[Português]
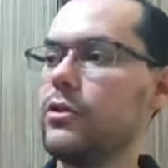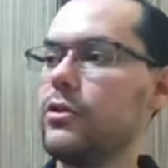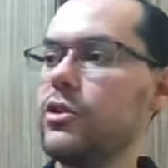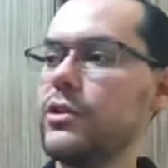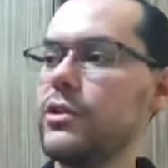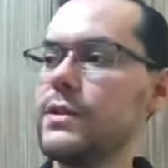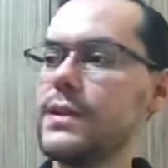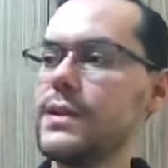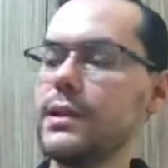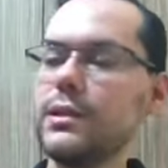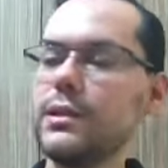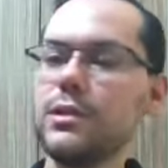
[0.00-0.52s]

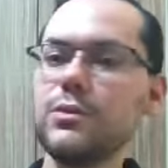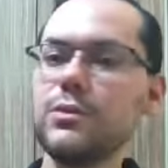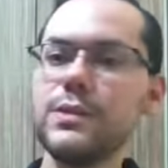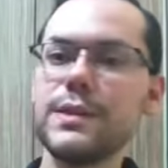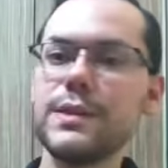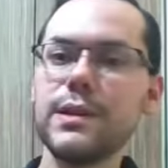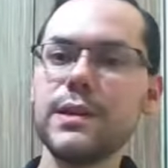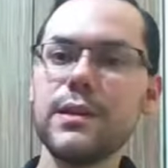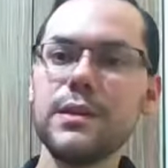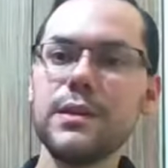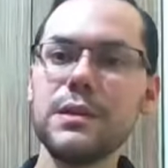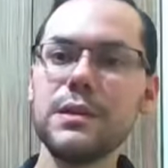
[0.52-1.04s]
Dizem que
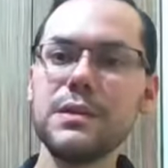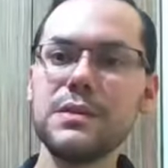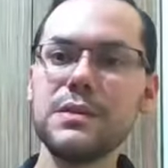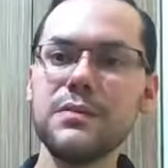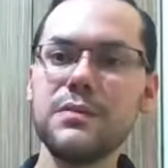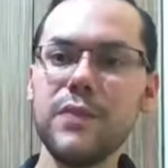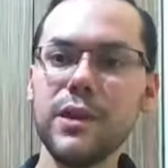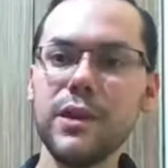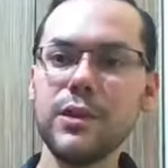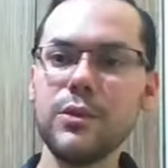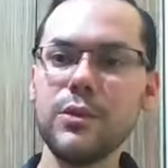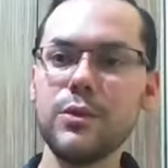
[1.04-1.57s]
os cães
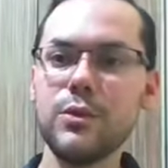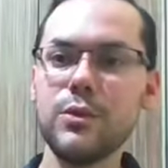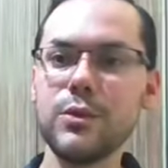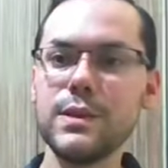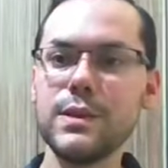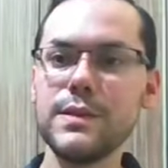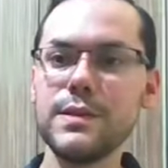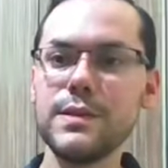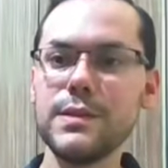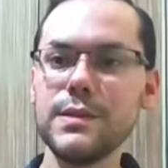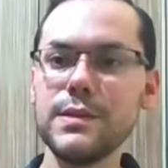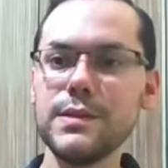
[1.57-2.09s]
veem
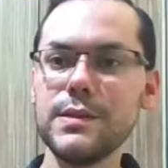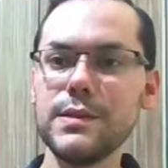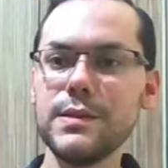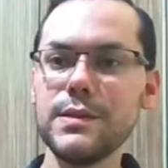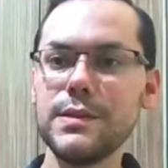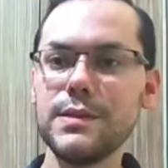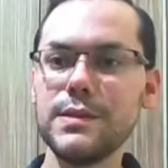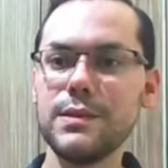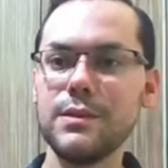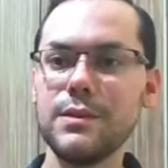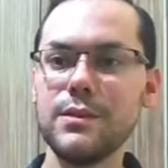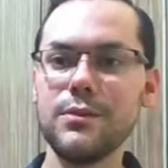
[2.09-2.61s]

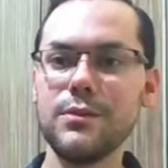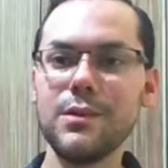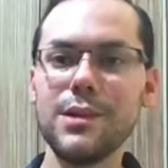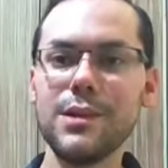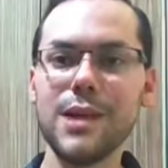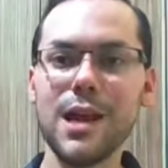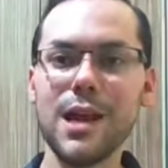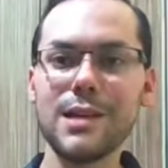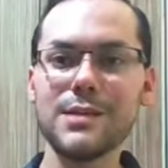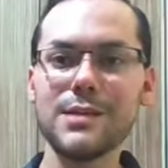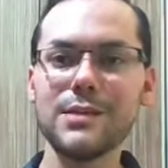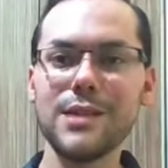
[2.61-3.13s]
coisas, um
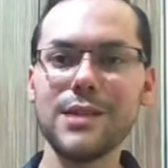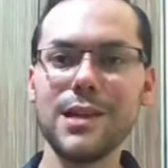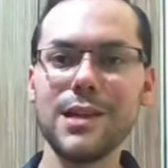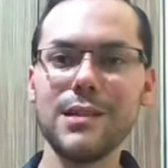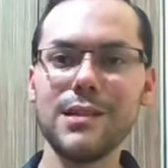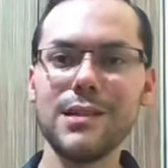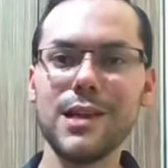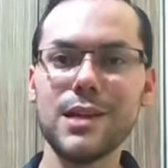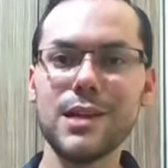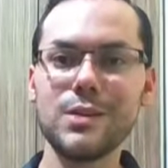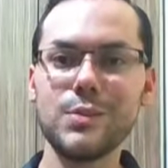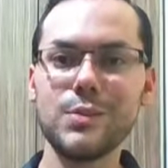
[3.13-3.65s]
clássico da
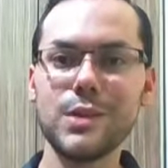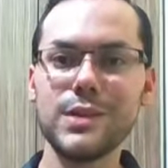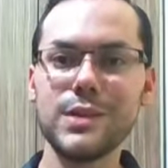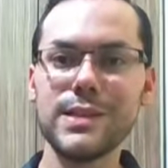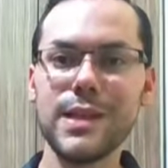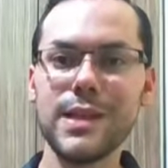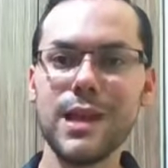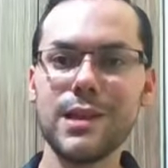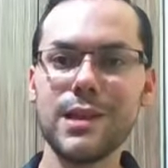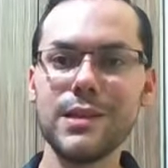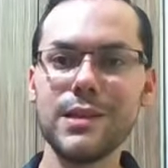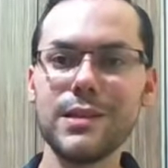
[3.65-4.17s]
literatura
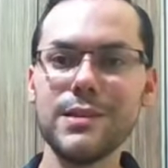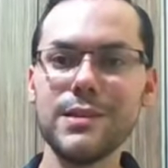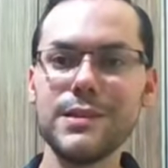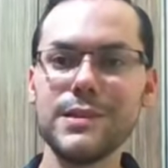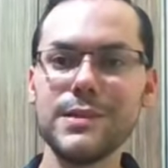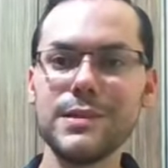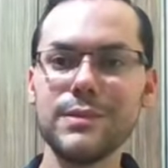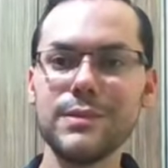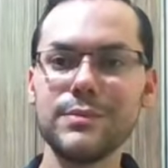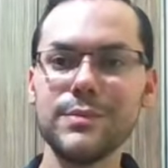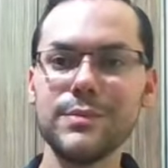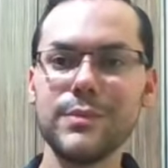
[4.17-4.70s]

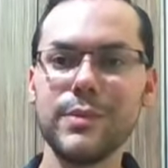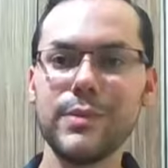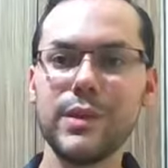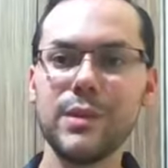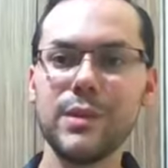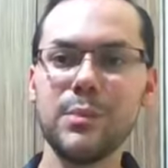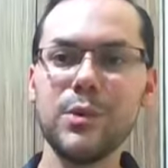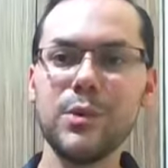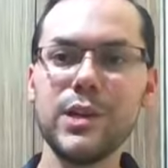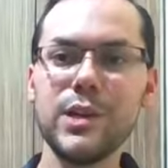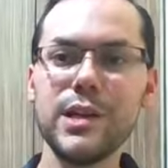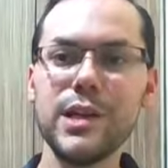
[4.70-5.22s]
cearense,
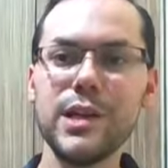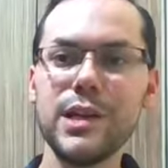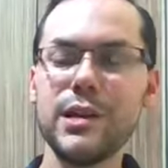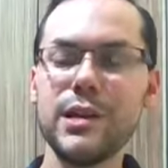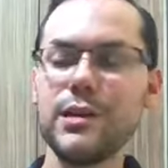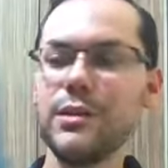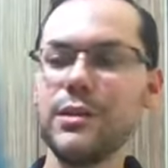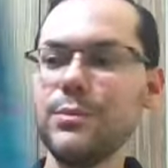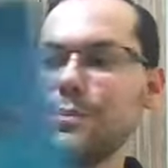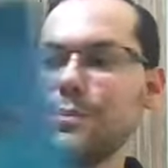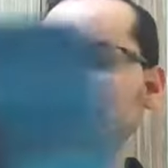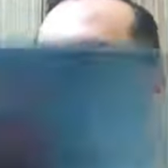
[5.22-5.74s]
Moreira
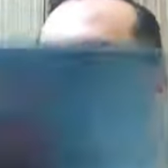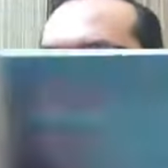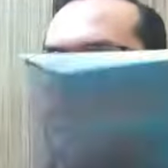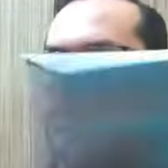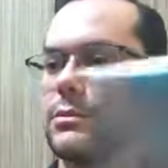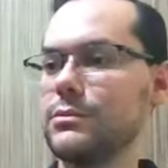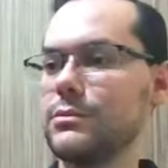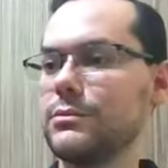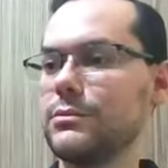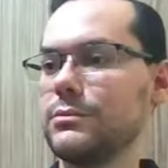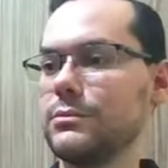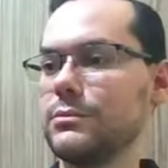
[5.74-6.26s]

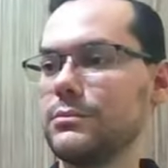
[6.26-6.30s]
Campos.